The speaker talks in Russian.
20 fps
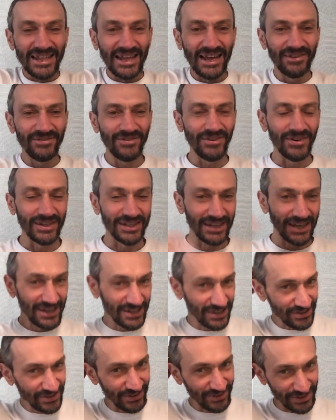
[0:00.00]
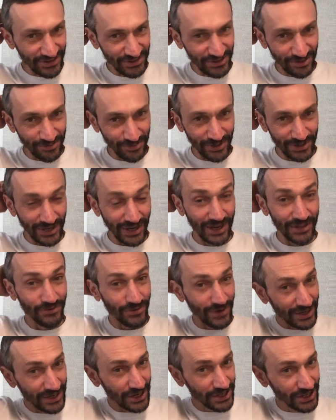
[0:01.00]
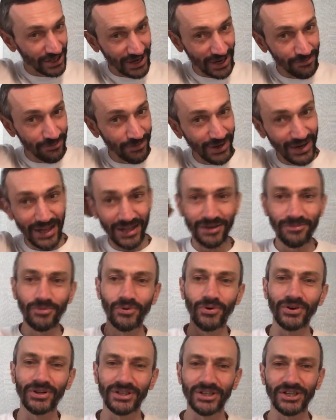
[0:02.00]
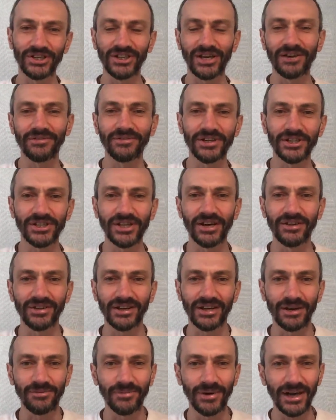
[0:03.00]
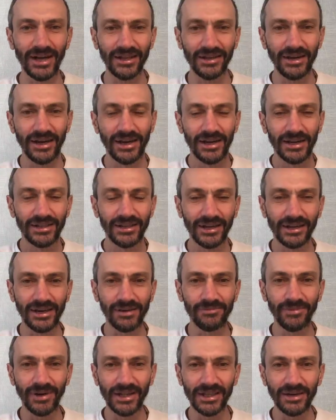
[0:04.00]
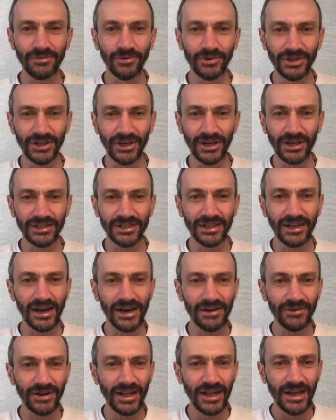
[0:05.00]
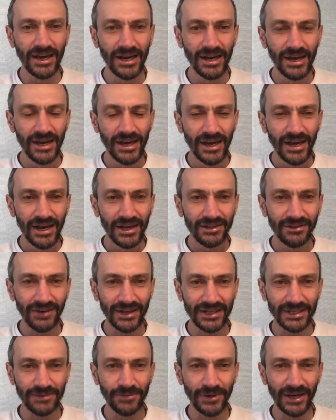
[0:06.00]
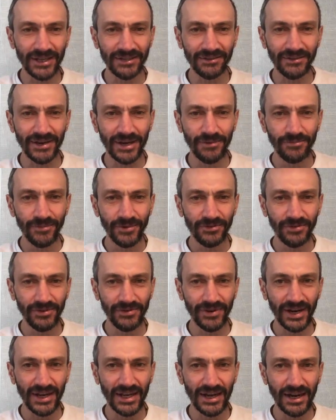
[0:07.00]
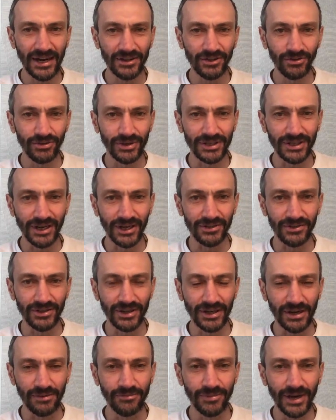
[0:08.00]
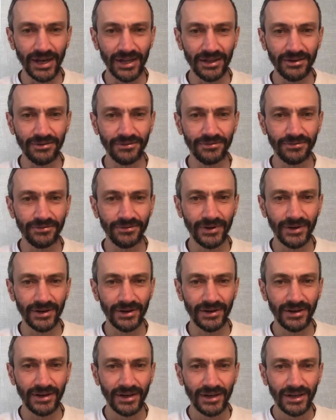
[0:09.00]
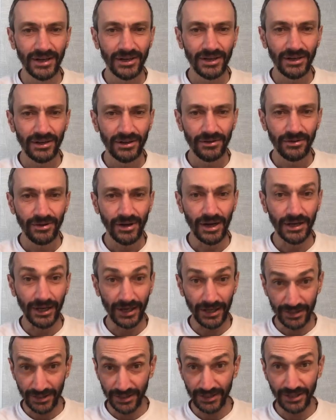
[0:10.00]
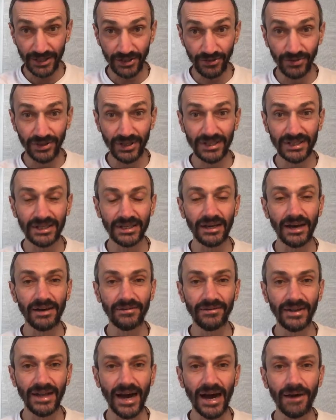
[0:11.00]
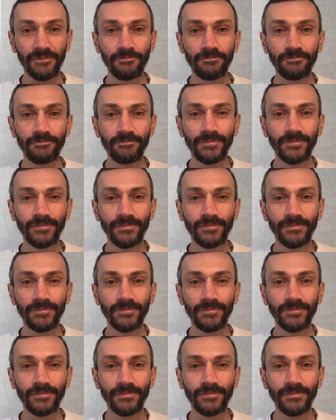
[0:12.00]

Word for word: Вот, что-то еще будет. А, ну, конечно, Камбалг будет, значит, я выезжаю на Камбалг. До Камбалга будет Ярославль 25 февраля, оттуда сразу на Камбалг в э, окрестности Судиславля.